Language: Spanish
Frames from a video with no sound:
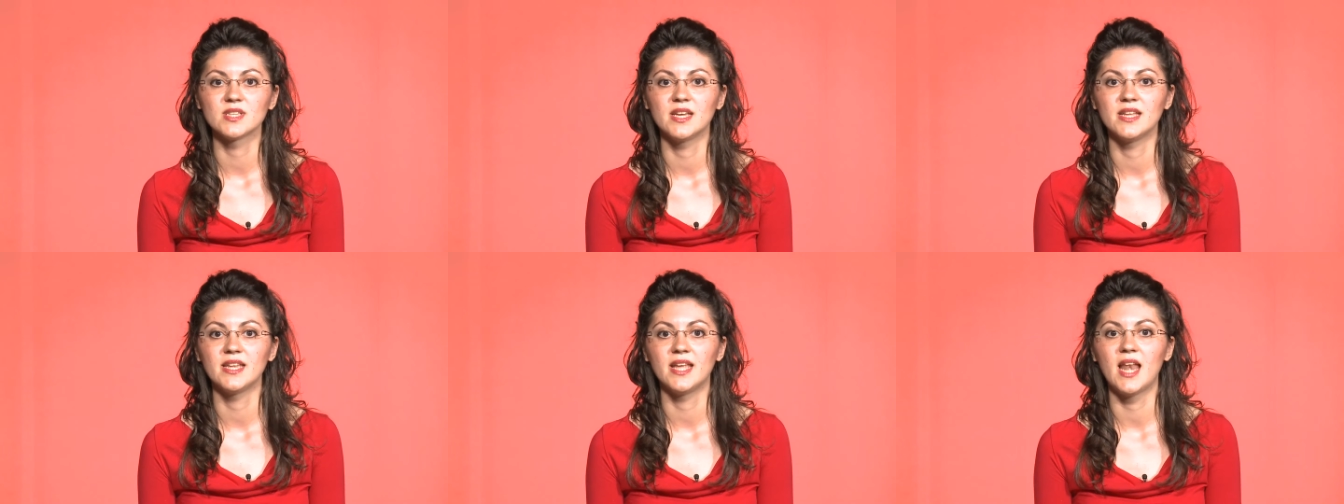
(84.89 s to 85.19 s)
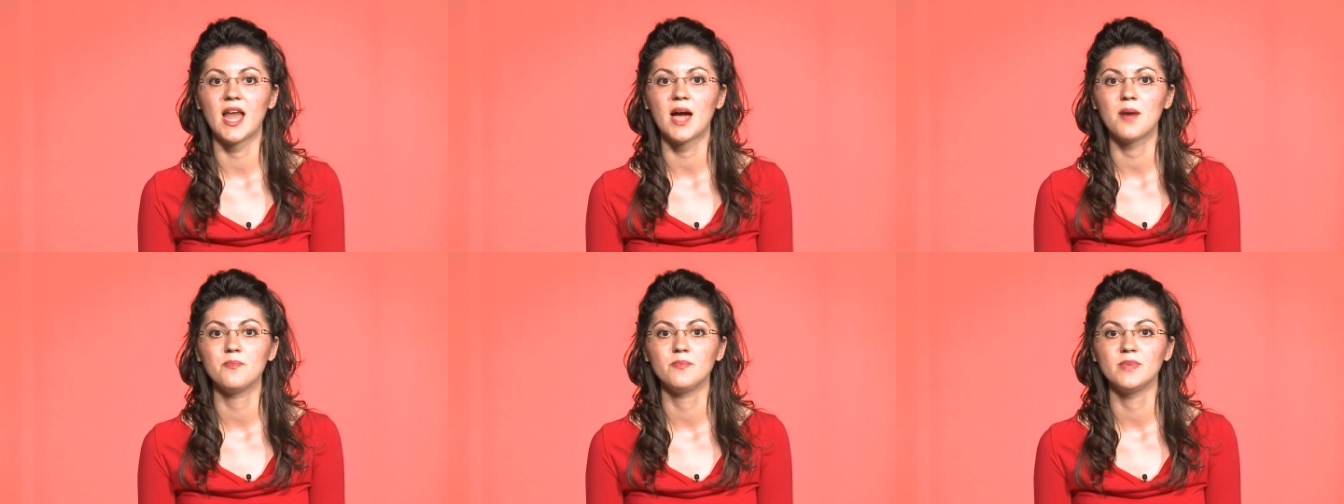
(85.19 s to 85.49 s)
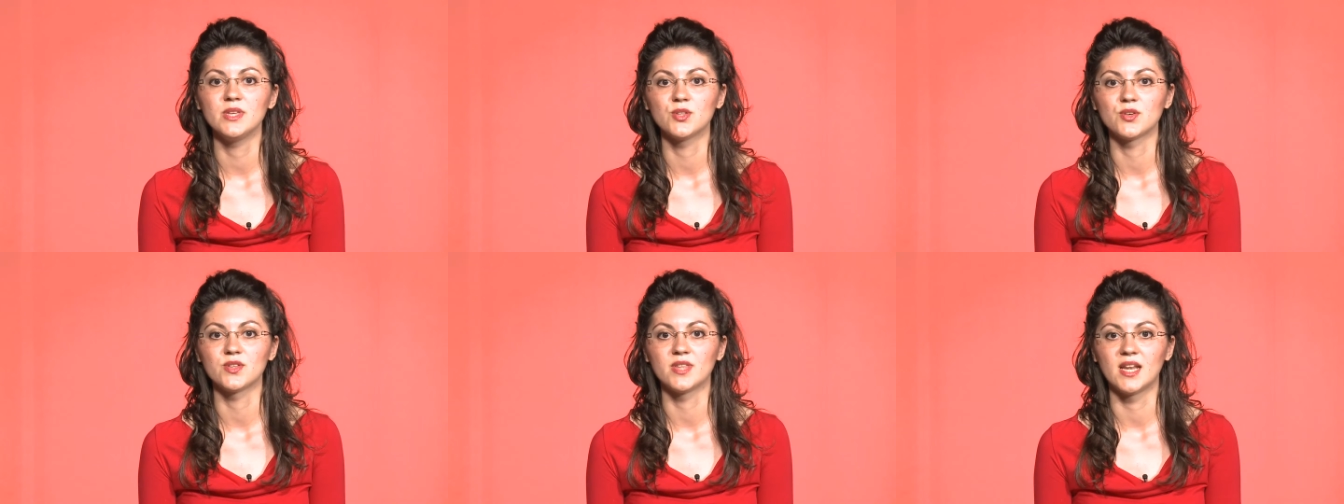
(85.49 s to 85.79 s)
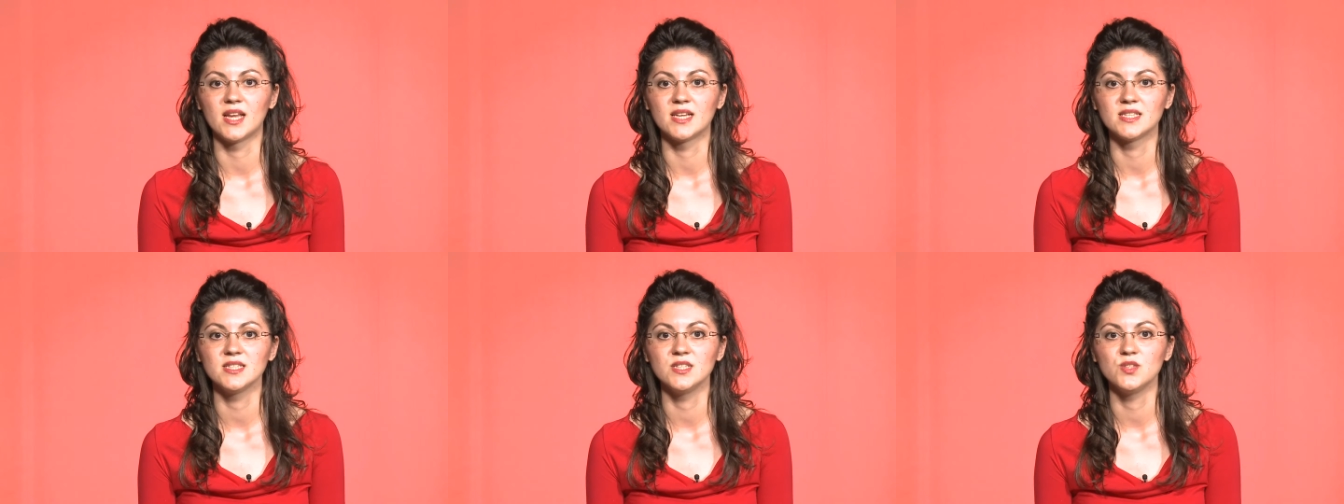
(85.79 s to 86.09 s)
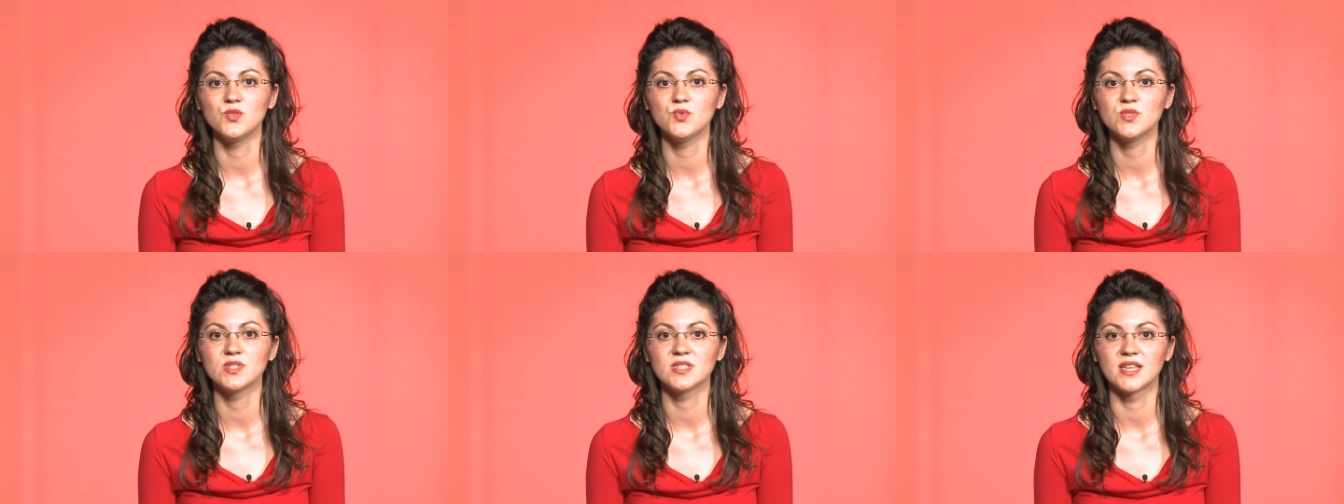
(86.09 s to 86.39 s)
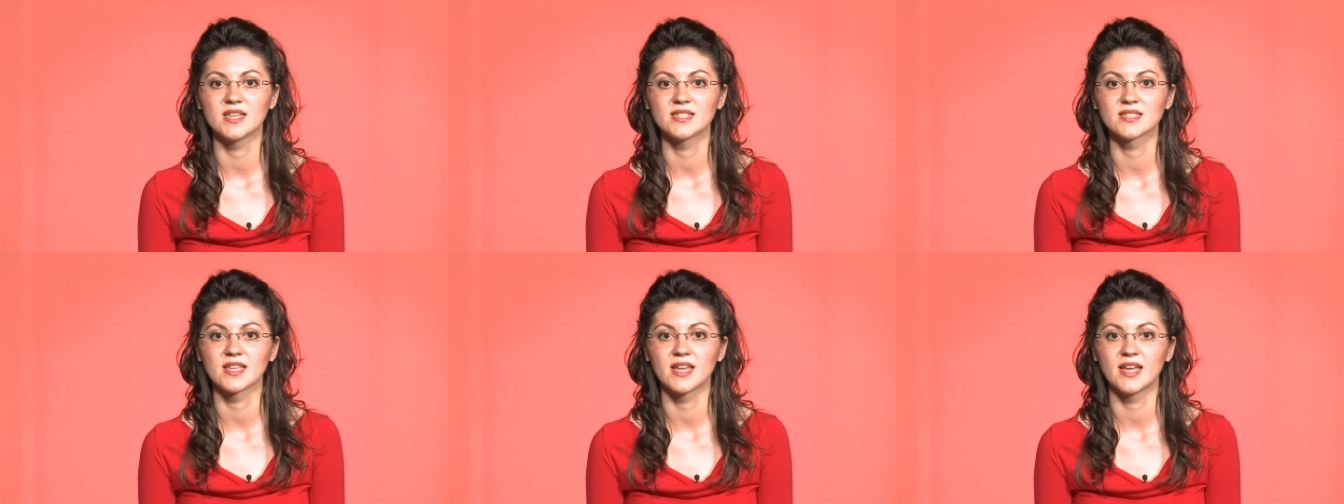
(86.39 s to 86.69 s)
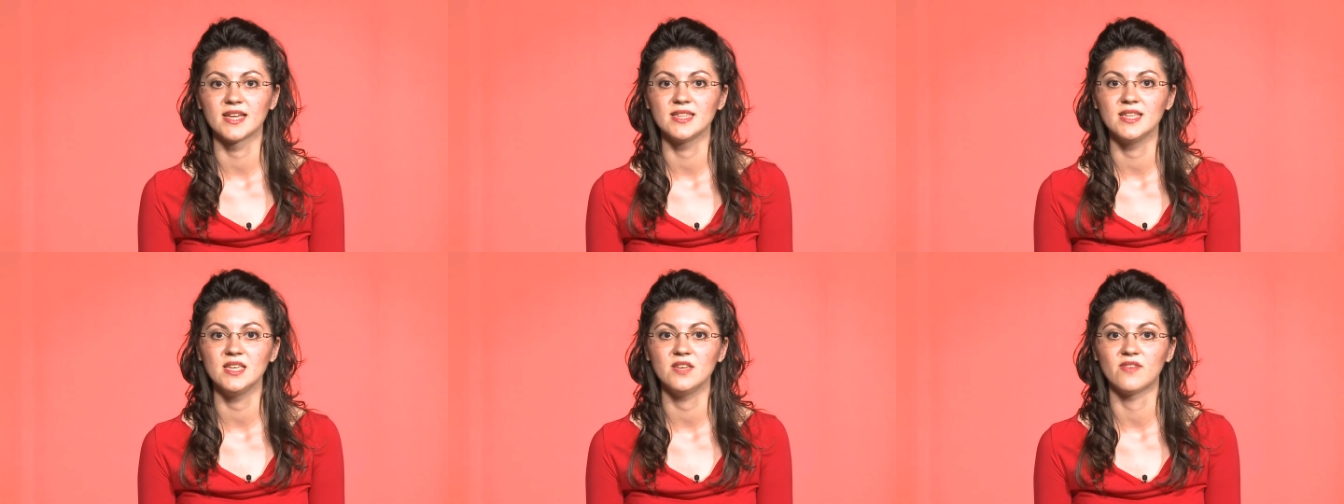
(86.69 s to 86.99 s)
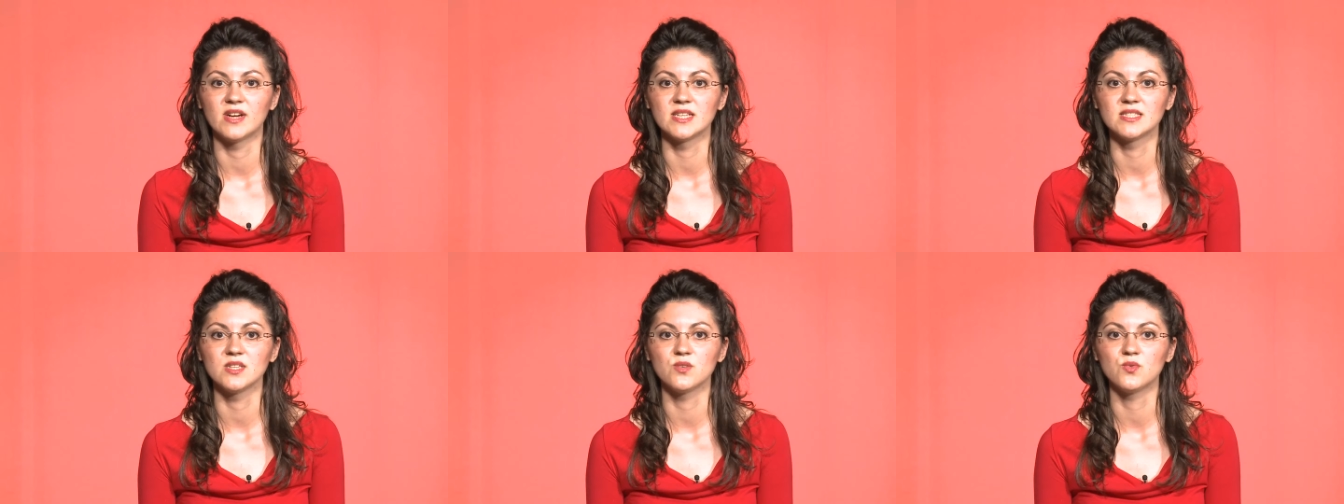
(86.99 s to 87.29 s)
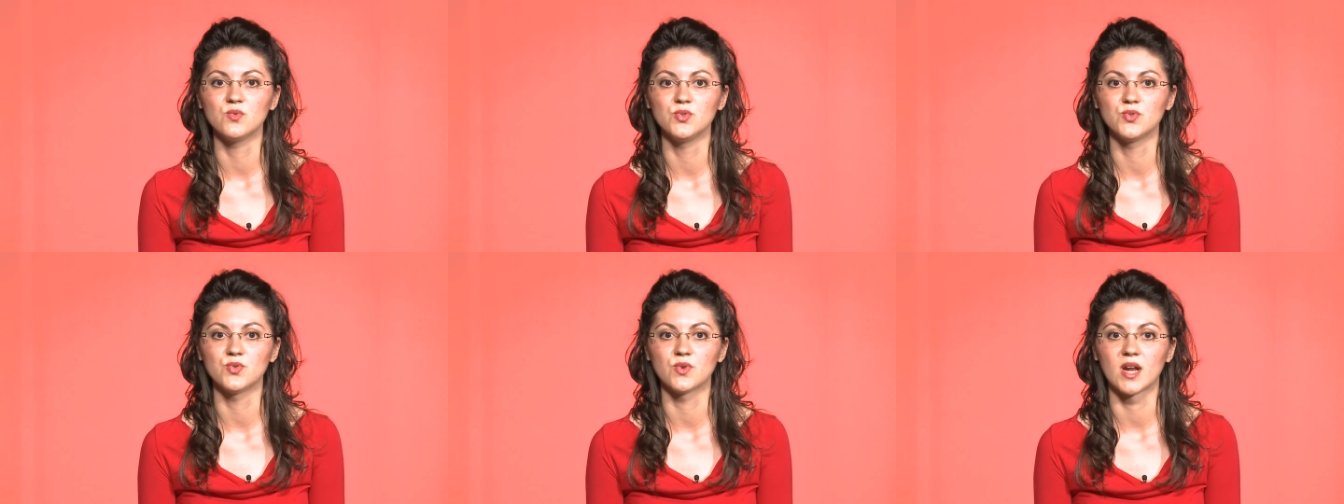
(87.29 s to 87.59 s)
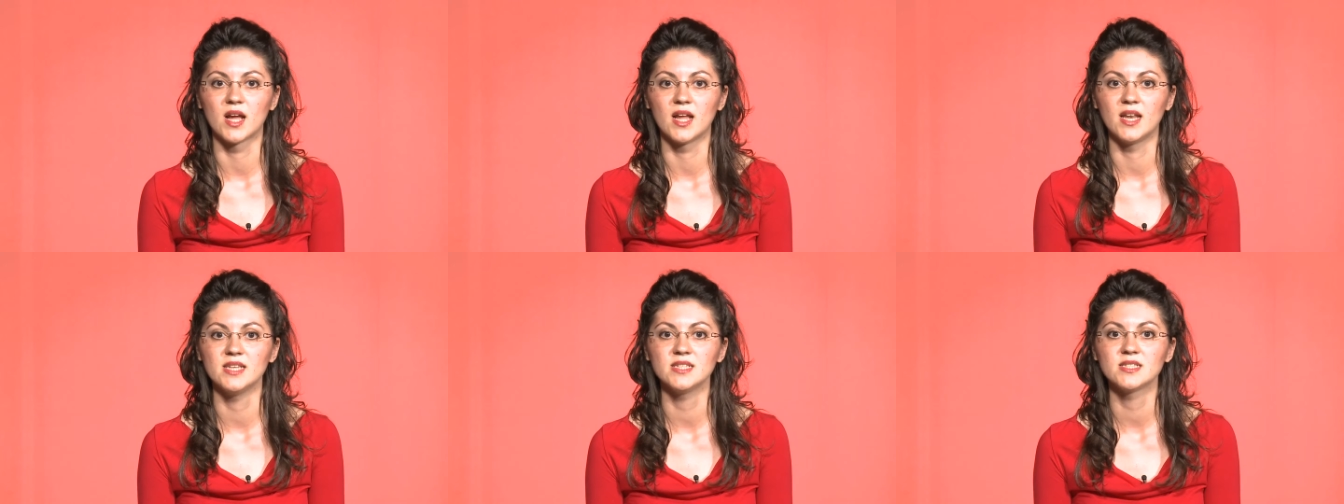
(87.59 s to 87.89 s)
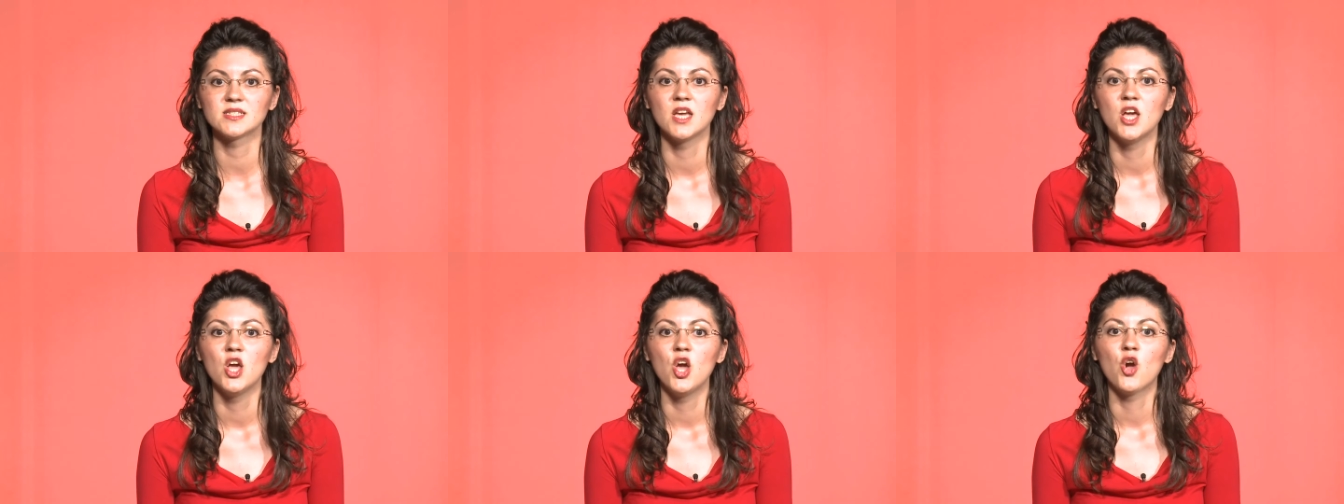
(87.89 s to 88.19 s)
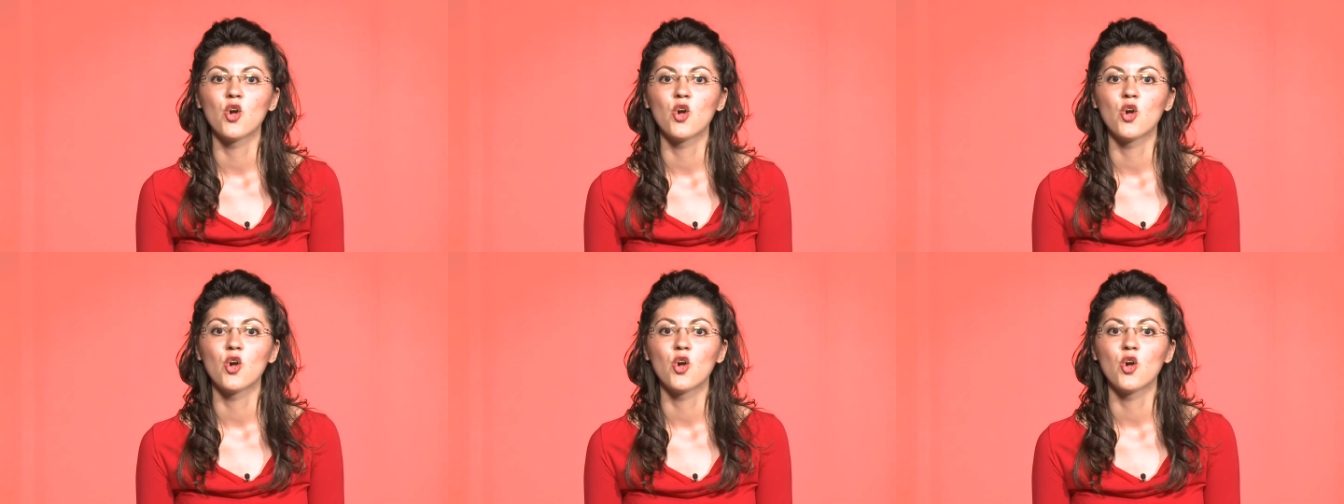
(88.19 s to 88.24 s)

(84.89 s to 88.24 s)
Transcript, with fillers: en el ámbito de las industrias creativas y culturales,